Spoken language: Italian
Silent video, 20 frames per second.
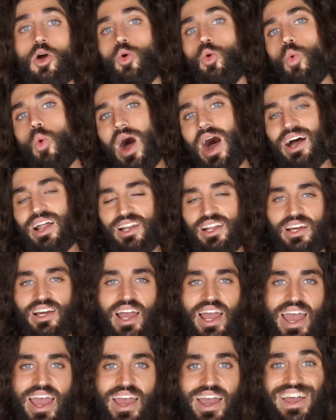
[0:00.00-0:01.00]
quale
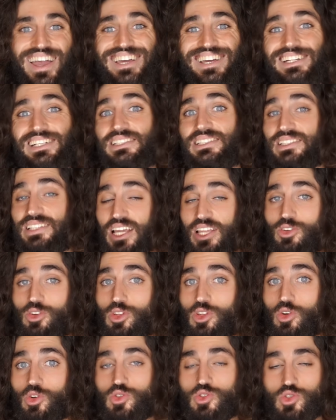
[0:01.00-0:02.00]
è il segno
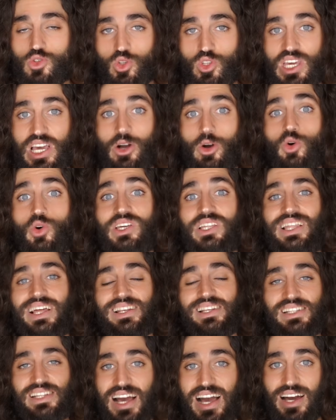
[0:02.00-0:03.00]
dello zodiaco
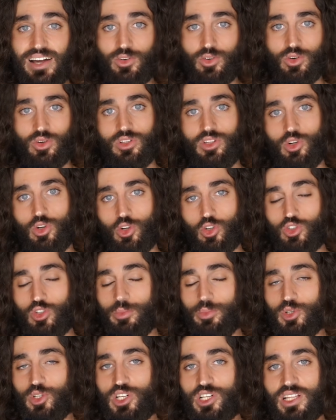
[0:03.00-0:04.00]
italiano,
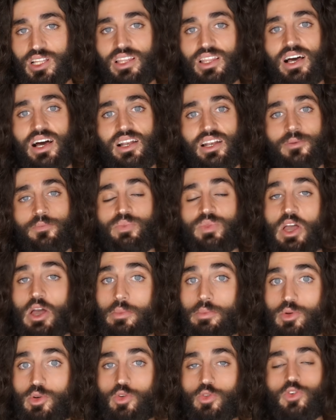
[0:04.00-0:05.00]
dell'oroscopo occidentale,
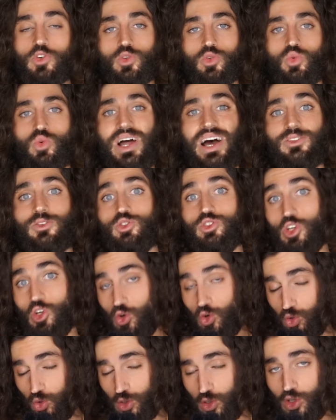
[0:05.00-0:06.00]
più fortunato
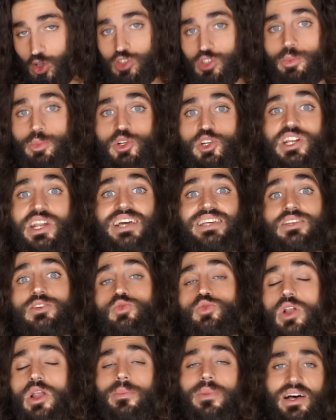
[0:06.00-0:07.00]
secondo l'oroscopo cinese
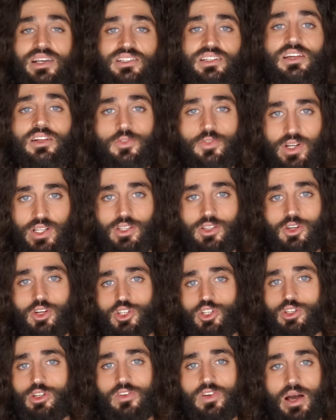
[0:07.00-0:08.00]
sulla base del fatto che
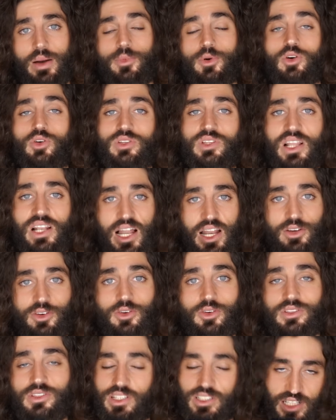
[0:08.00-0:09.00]
ci troviamo nell'anno
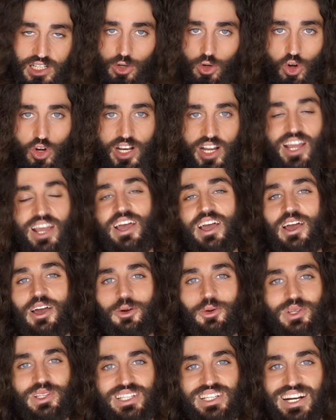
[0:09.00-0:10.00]
del dragone.
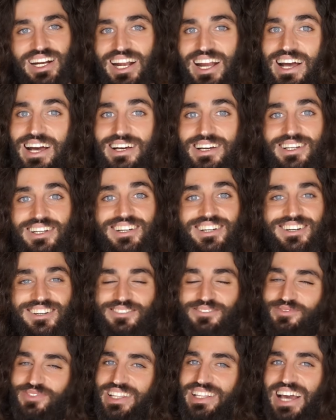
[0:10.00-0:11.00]
Quindi raga,
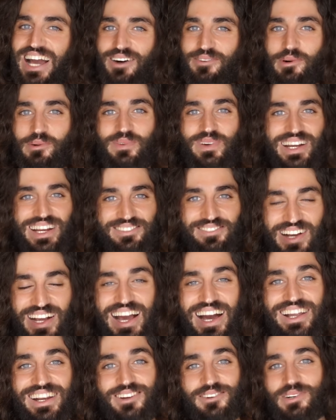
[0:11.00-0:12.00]
vediamo perché
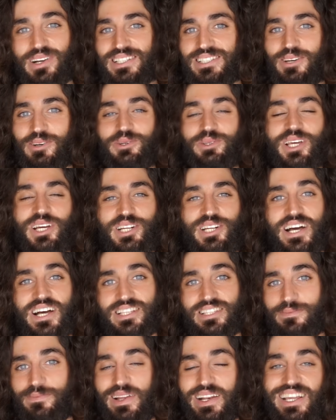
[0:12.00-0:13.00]
magari una seconda
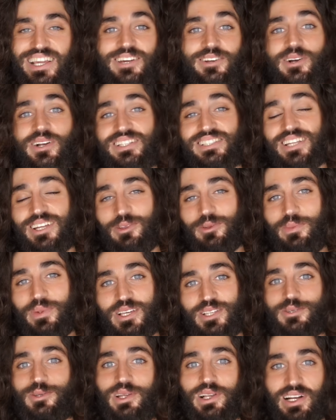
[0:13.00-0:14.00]
chance per chi non è stato
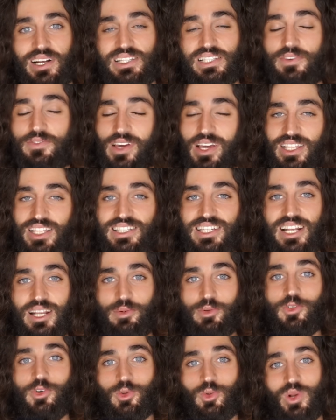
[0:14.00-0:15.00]
messo nella classifica dei segni
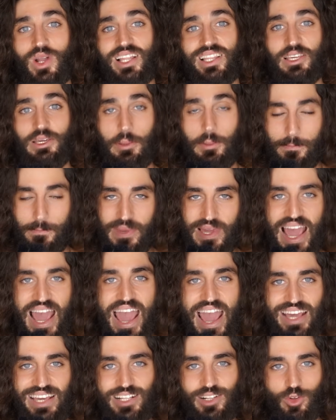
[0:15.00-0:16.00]
più fortunati
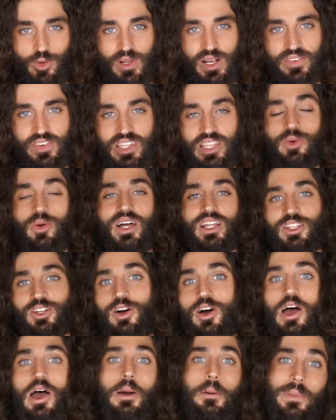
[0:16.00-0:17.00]
miei del 2024,
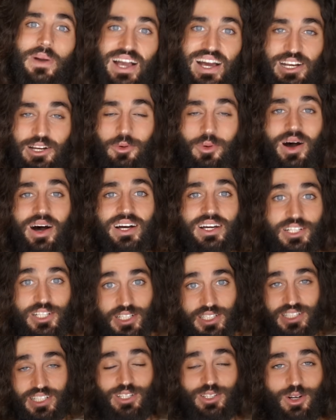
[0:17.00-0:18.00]
magari qua ci
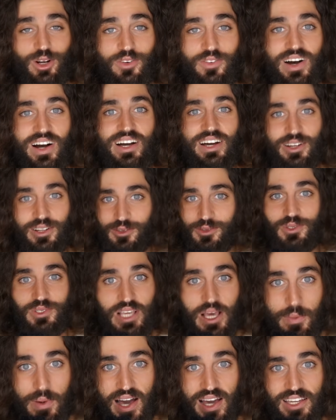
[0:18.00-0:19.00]
si ritrova, non
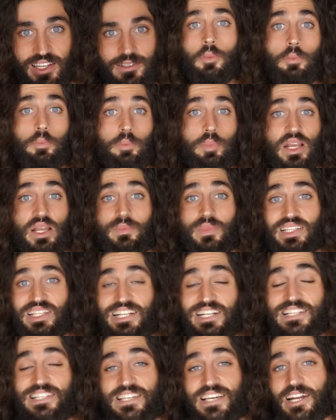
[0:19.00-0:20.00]
sia mai. Prima di
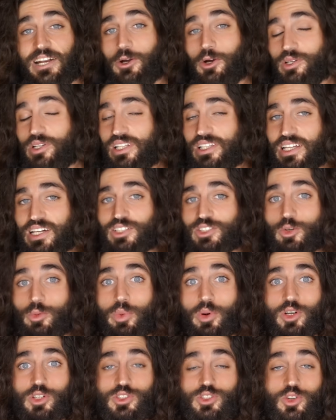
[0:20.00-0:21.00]
iniziare con il terzo
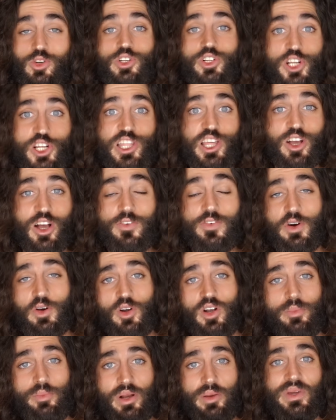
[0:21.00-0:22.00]
posto ci tengo a fare
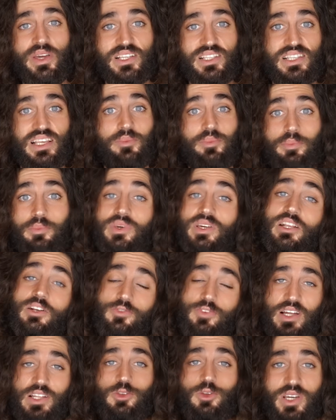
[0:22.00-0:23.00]
una premessa, il
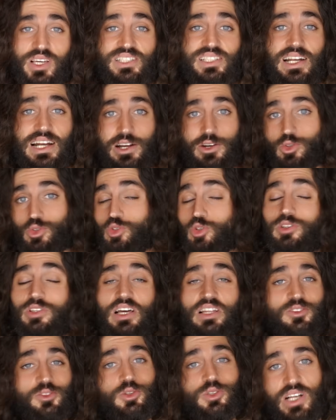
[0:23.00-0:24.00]
fatto che saranno
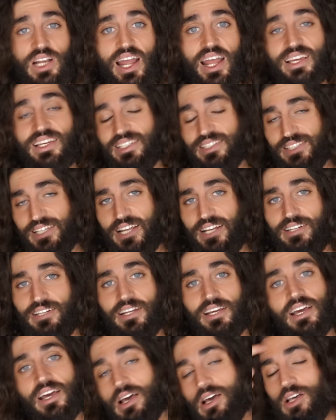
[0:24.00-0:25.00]
soltanto tre i senni.
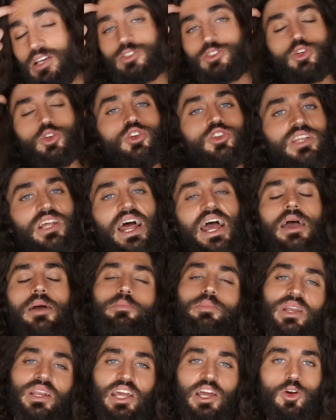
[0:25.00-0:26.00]
Sono tre
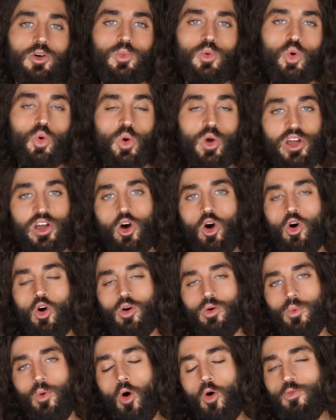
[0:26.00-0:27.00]
perché comunque
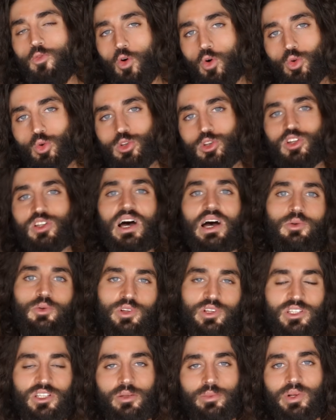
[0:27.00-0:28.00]
ho, ho voluto dare
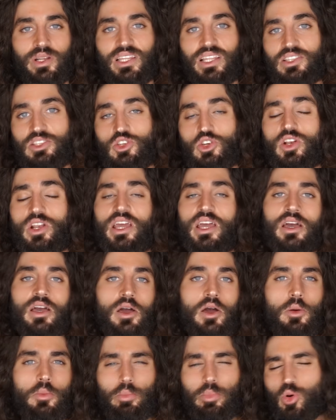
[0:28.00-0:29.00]
un'interpretazione
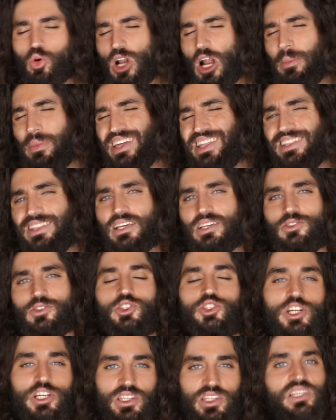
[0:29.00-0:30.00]
puramente
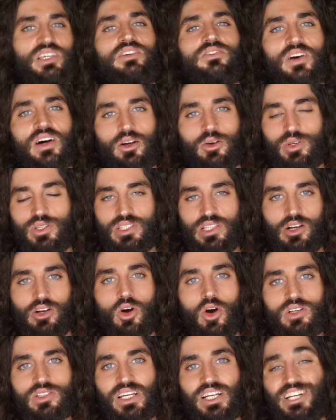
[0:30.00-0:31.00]
soggettiva a questa
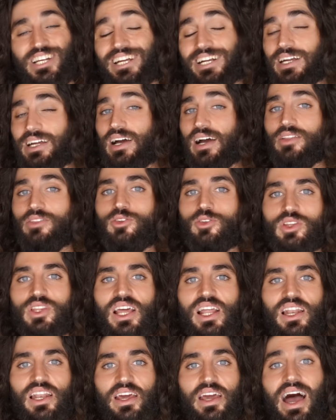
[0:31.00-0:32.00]
cosa, cercando
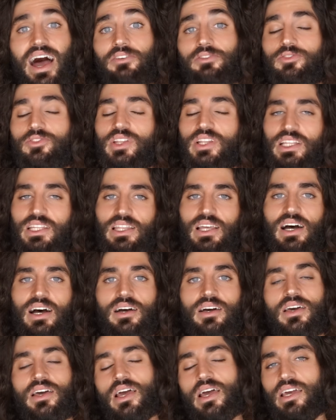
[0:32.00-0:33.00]
delle affinità
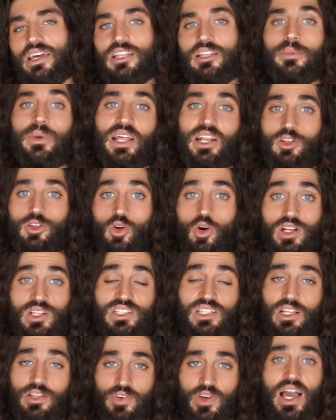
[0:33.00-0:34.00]
in merito al
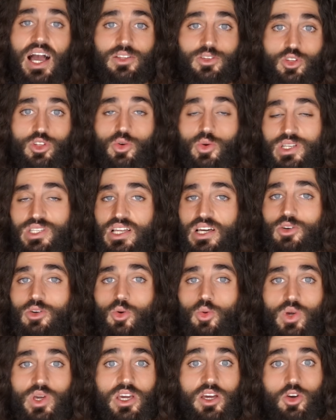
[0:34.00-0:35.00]
significato di quest'anno
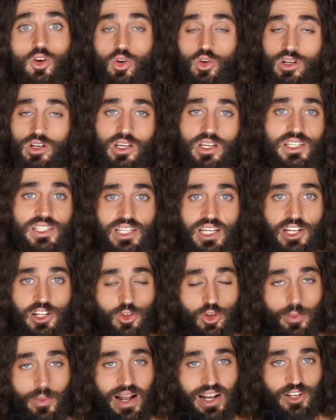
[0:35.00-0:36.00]
qui con i segni
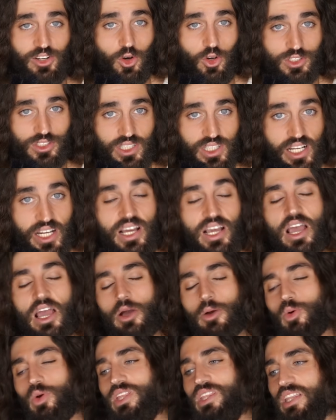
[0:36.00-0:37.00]
normali nostri.
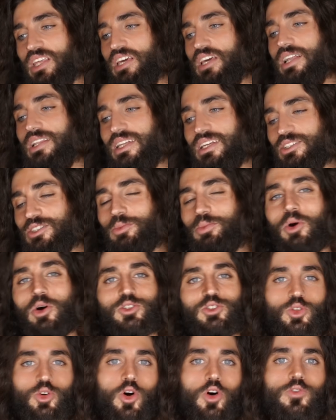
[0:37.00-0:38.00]
Quindi al terzo
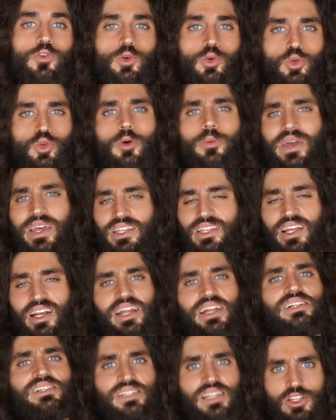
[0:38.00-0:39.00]
posto ho voluto mettere
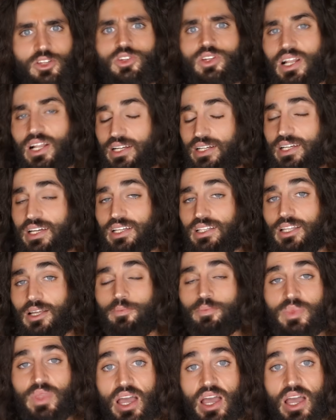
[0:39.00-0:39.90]
il segno dell'ariete.